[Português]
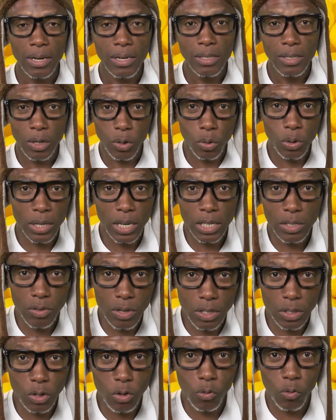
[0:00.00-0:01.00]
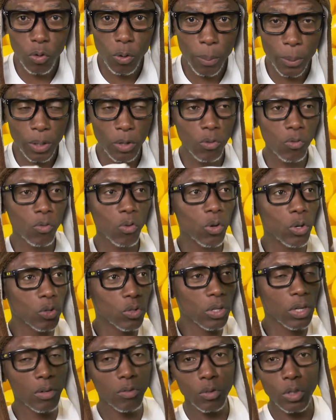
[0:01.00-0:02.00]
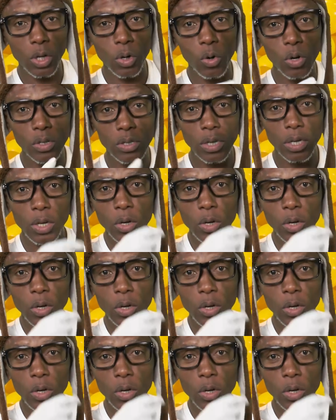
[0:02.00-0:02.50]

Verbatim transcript: Sem contar as vezes que eu vou, porque eu vou, eu escrevo um negócio,